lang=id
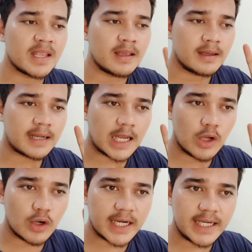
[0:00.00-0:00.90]

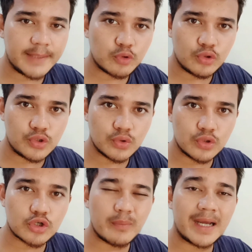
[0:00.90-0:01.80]
Kalau kedip 7
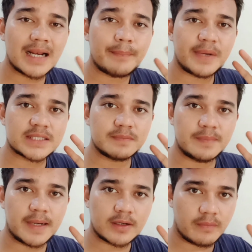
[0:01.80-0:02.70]
coba lepas
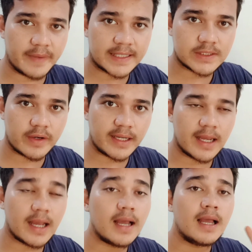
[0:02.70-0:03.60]
beban
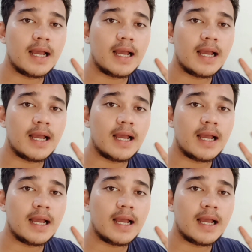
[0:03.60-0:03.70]
kompresornya.